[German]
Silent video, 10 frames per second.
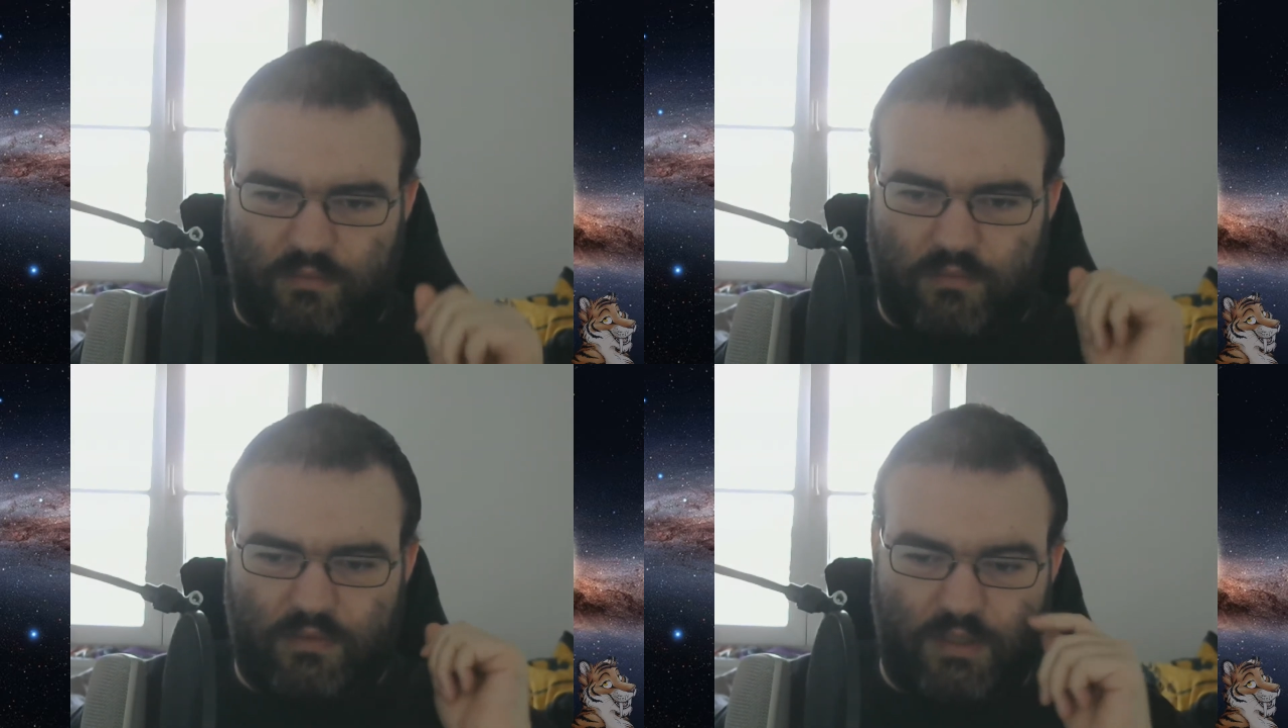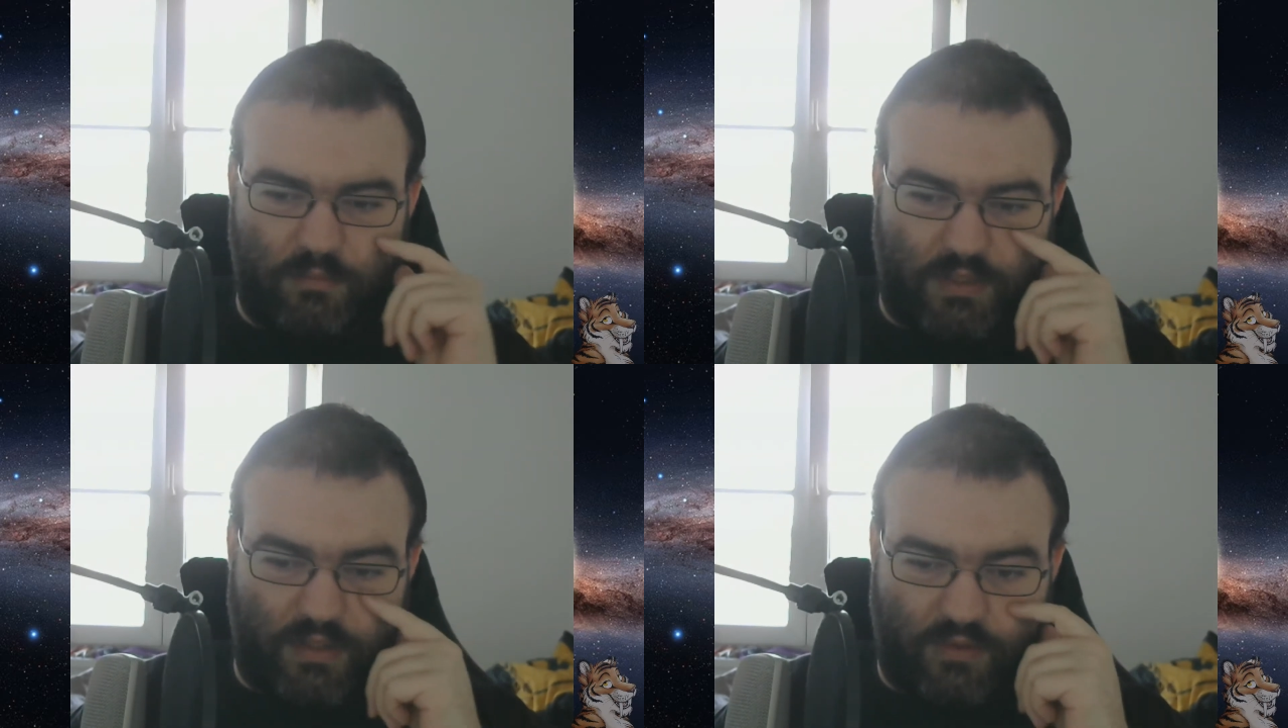die
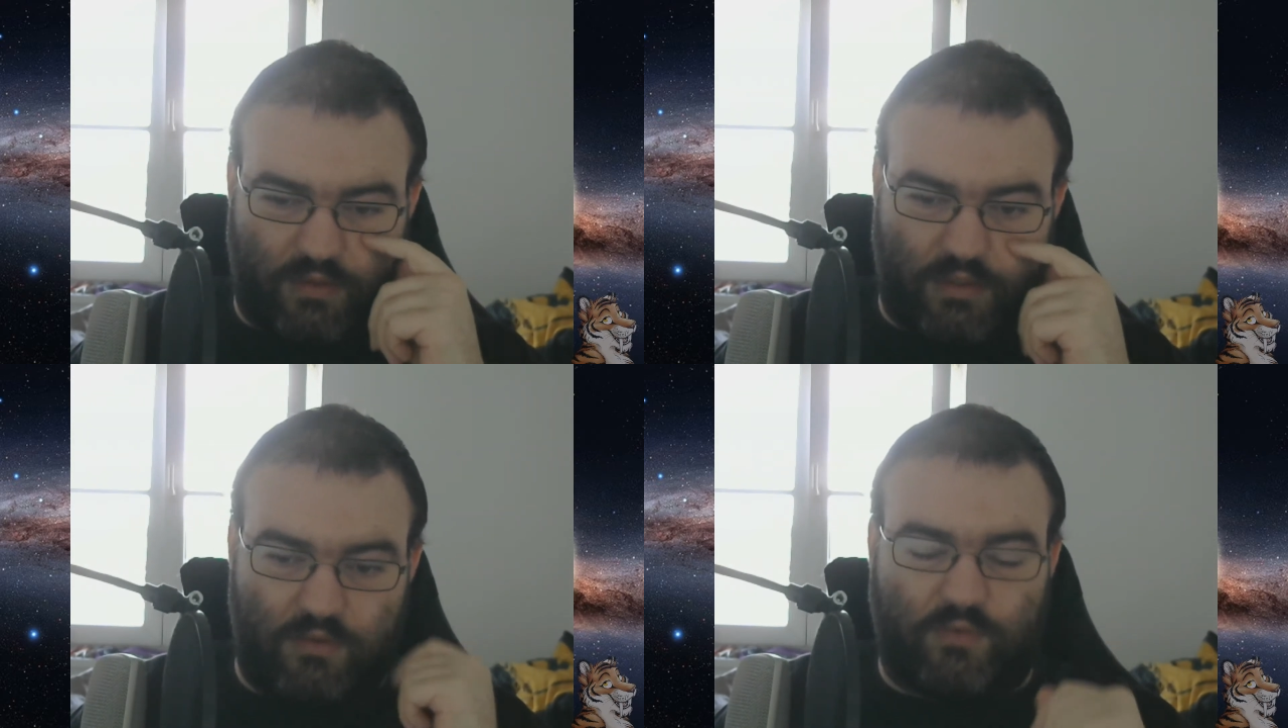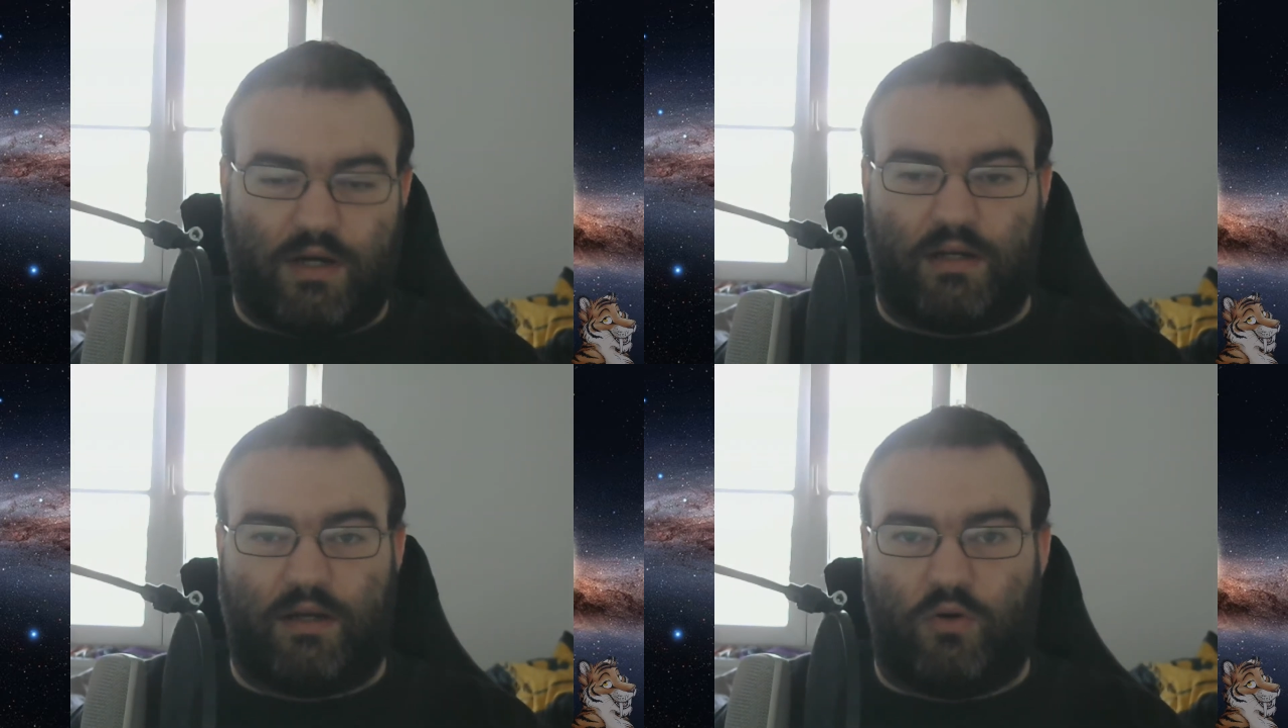im TS ja drin
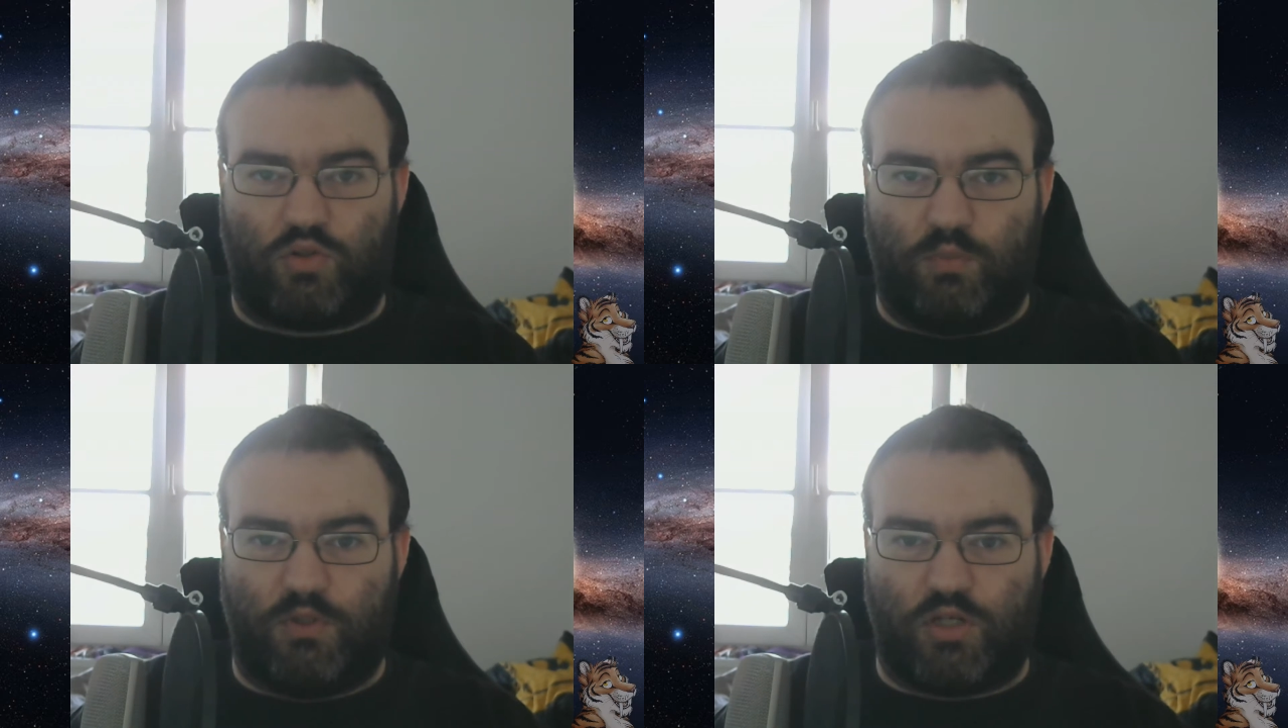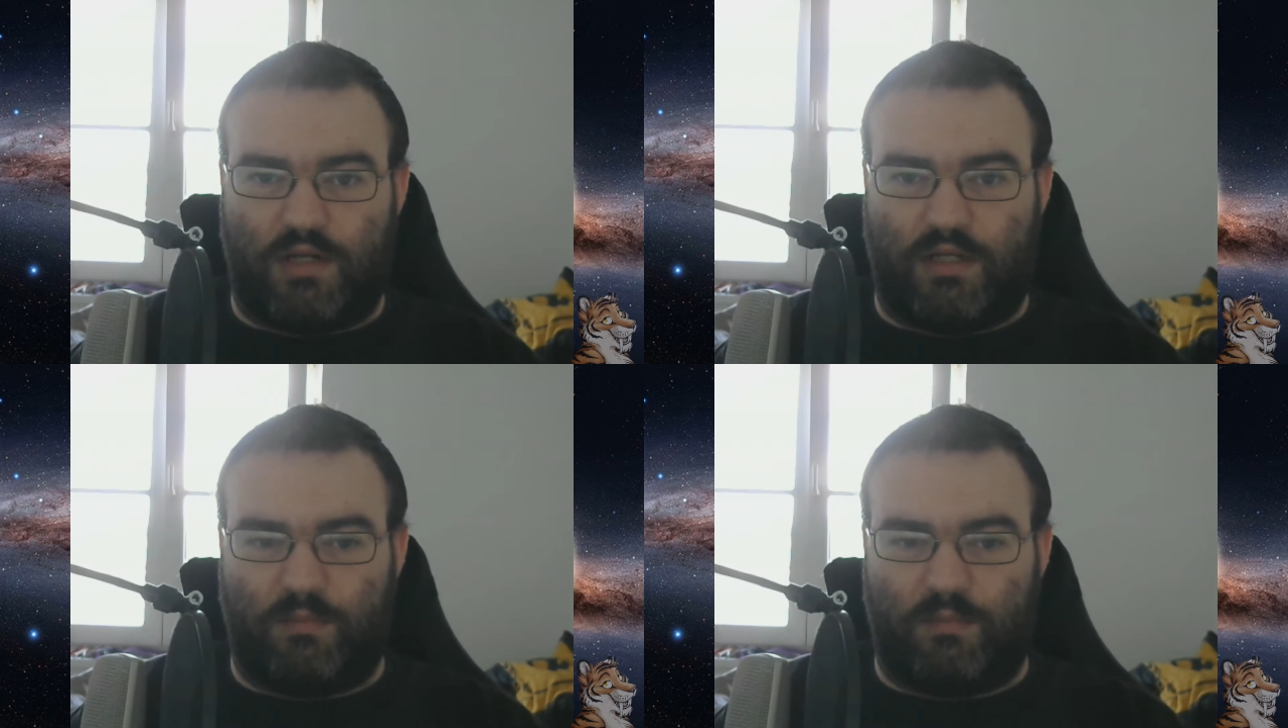waren, auch stumm geschaltet,